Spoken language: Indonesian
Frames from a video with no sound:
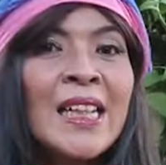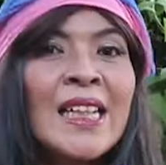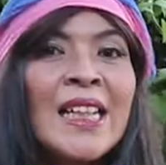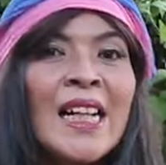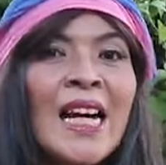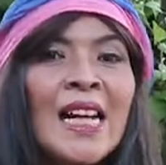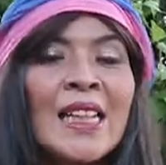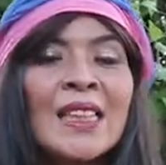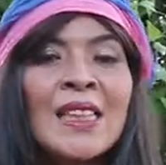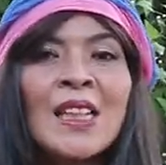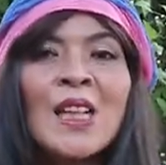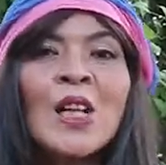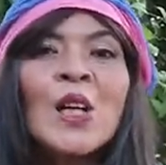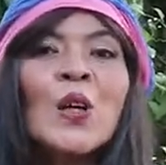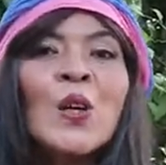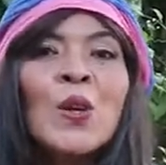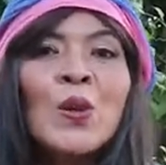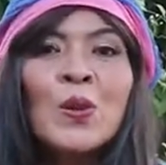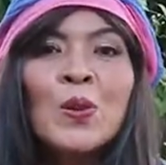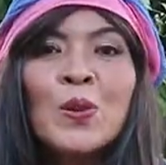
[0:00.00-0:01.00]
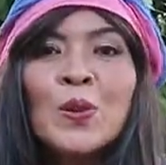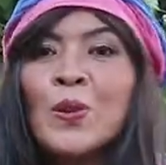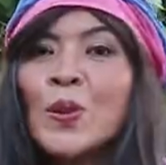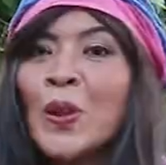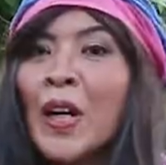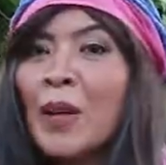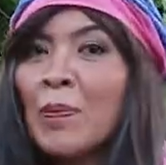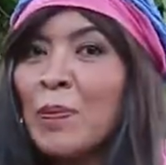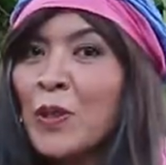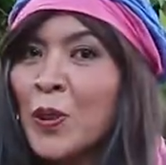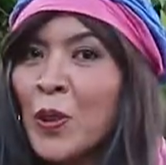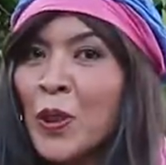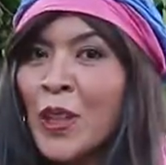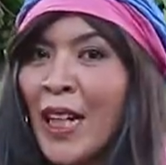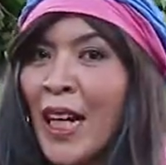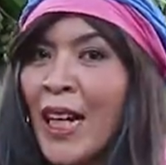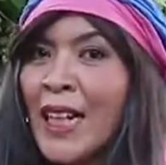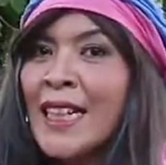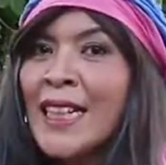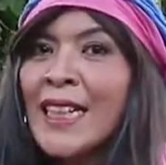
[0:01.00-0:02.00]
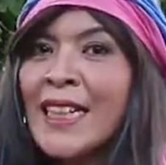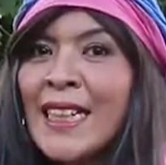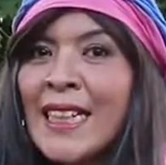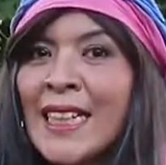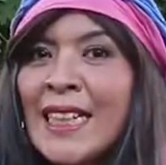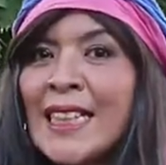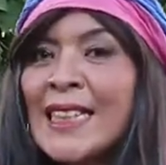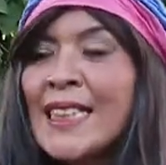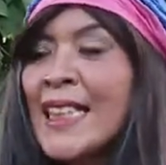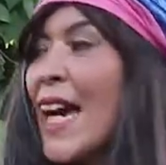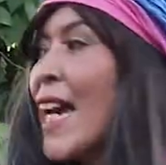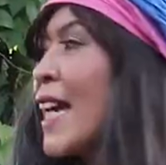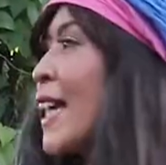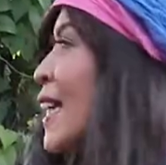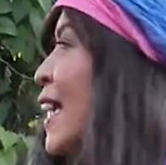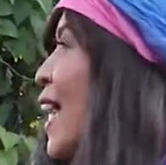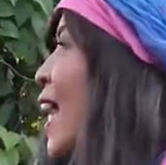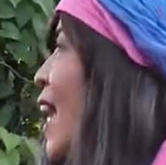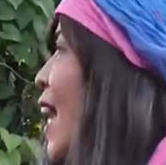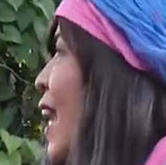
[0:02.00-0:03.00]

a Cut. Untuk episode kali ini saya